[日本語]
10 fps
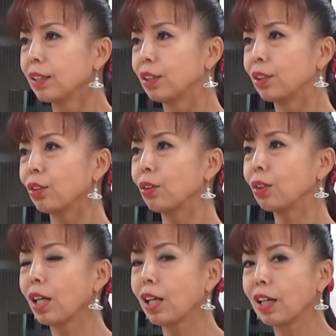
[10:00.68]
上
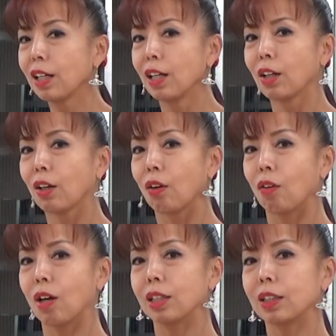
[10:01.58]
下
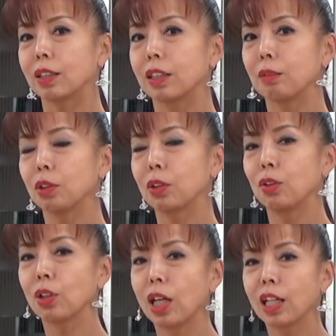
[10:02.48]
股関節にも
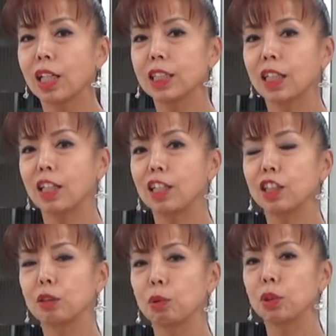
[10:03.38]
上下膝関
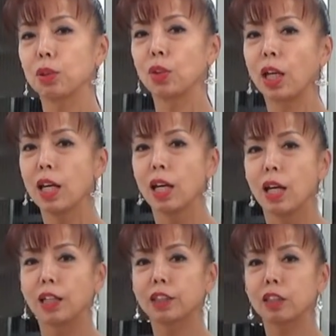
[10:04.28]
節も上下足